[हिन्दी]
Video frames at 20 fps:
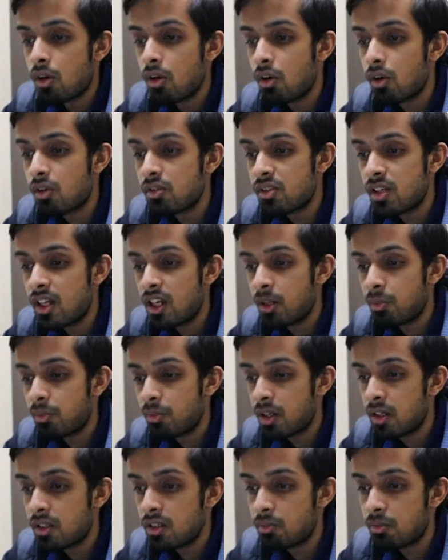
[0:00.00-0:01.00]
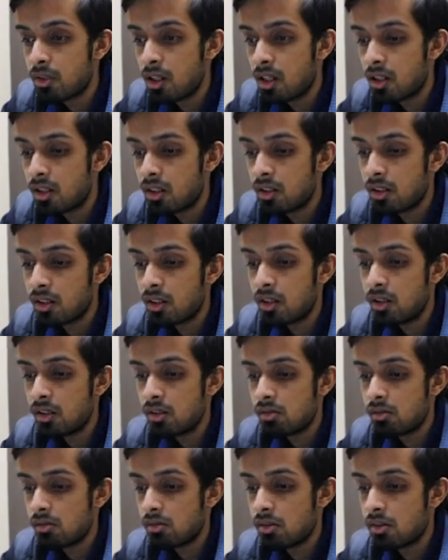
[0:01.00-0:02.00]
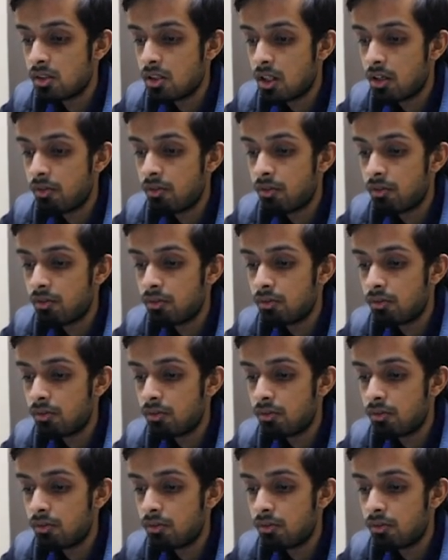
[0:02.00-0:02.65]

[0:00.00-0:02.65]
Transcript: और सेलिंग प्राइस हम डाल देते हैं सेवन